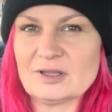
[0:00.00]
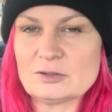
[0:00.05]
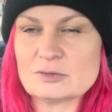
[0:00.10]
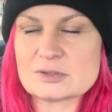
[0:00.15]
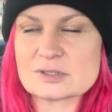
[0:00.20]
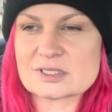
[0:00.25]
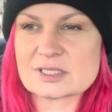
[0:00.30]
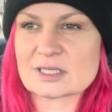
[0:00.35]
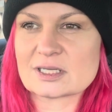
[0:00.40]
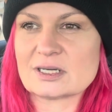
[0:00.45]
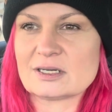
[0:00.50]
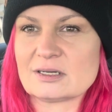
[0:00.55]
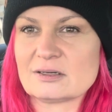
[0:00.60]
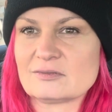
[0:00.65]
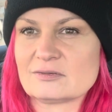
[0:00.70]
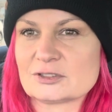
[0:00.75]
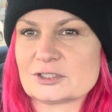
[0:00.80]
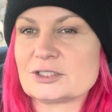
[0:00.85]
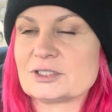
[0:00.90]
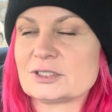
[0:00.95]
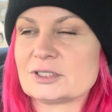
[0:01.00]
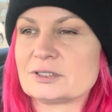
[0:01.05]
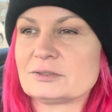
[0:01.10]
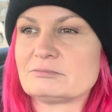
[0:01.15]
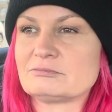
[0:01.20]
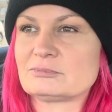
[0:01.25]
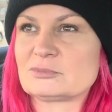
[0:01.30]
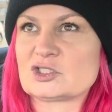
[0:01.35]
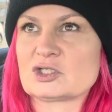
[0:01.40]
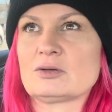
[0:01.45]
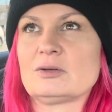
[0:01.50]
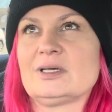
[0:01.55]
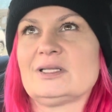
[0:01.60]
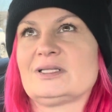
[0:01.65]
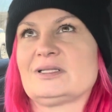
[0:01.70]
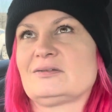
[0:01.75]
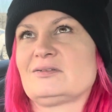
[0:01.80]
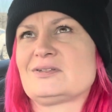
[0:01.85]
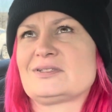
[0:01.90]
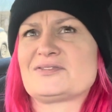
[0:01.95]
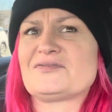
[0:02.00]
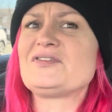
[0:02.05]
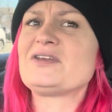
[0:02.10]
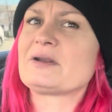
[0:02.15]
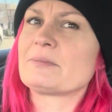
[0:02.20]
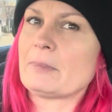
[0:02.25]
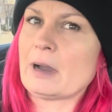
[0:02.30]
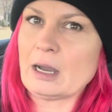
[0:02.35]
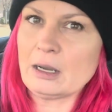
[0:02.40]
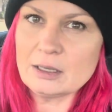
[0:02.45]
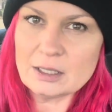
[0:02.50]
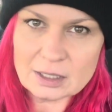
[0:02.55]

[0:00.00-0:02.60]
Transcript: to jest taka właśnie czekolada, to jest firma,